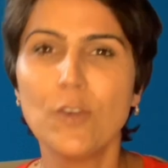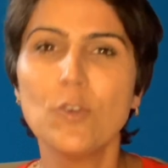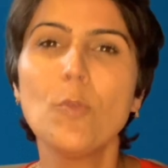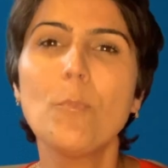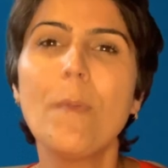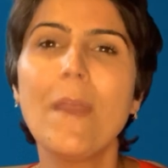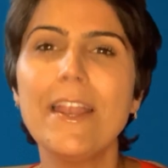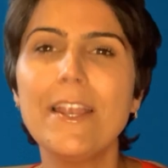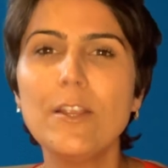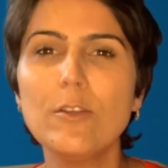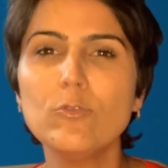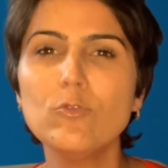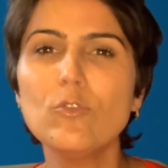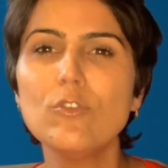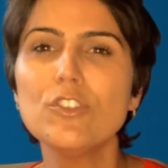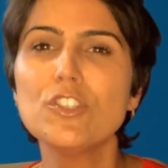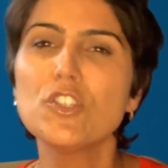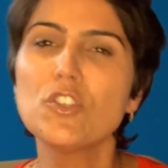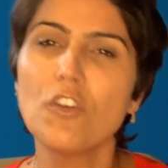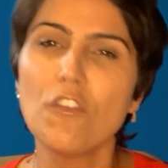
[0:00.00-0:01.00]
no período
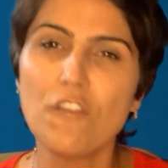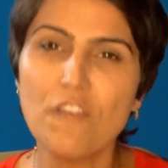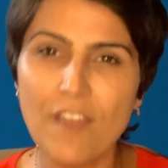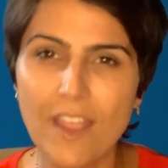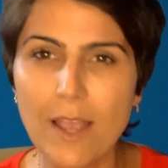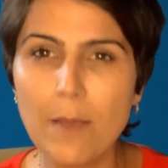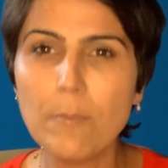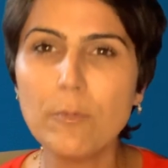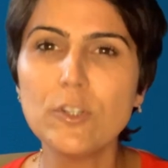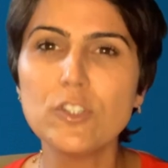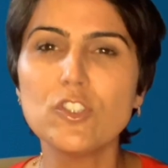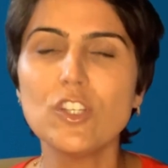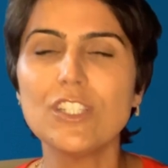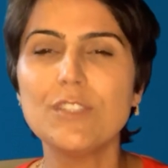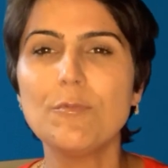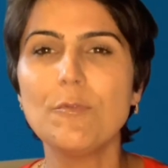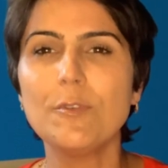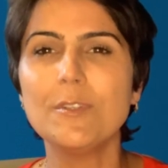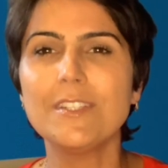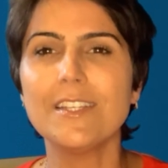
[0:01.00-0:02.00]
de novembro de
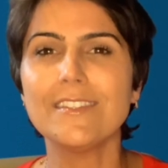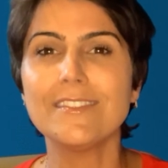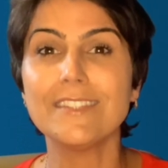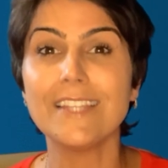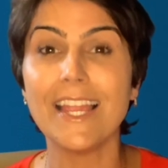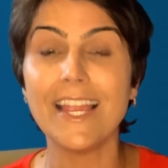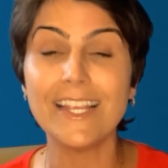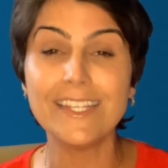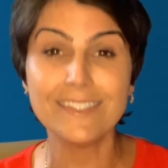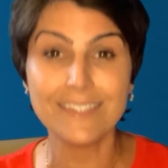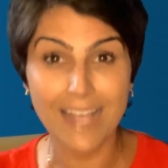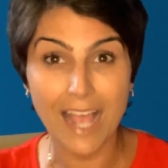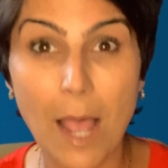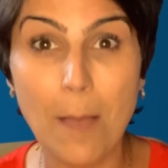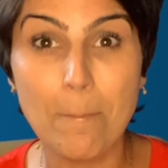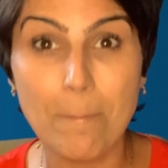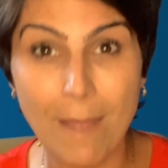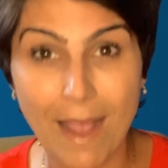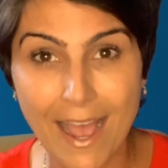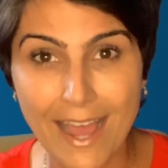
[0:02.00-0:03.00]
2016 a
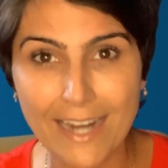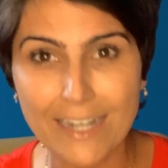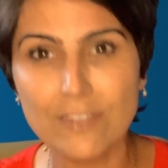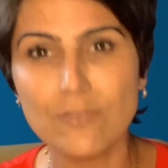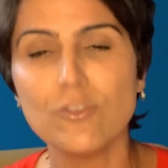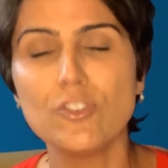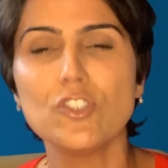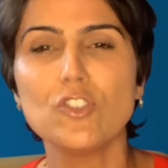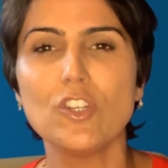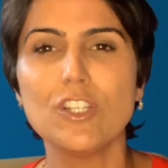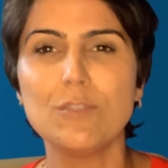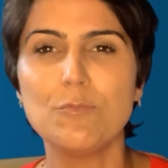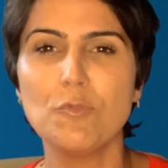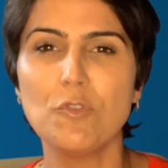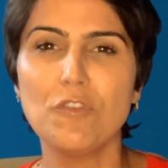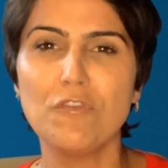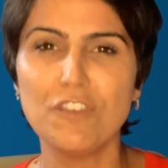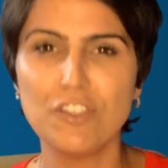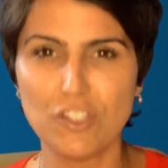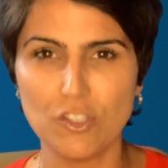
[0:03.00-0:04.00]
março de
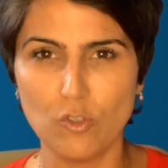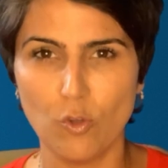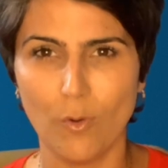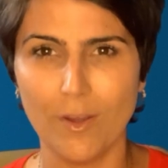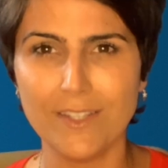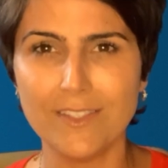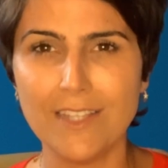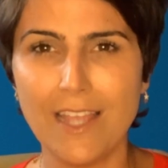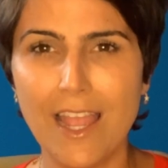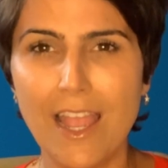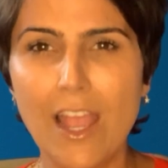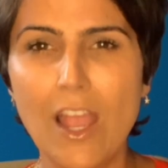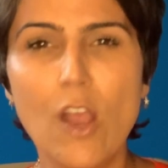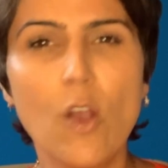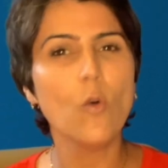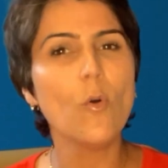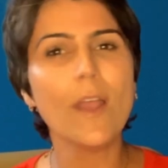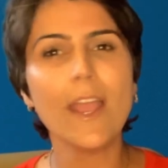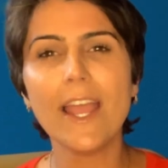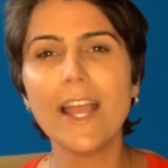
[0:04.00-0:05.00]
2022.
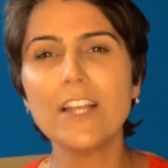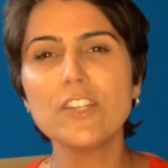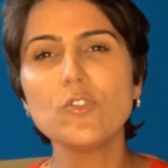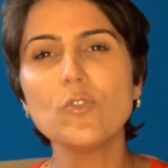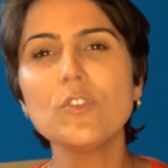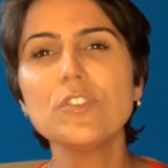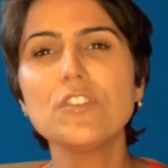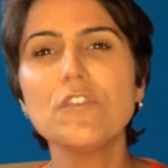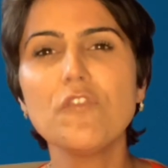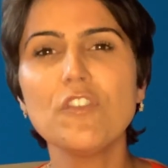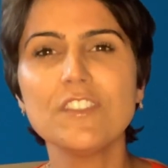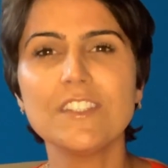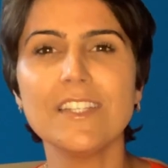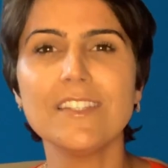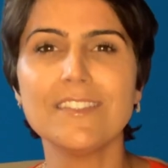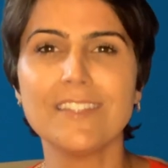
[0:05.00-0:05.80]
O reajuste, você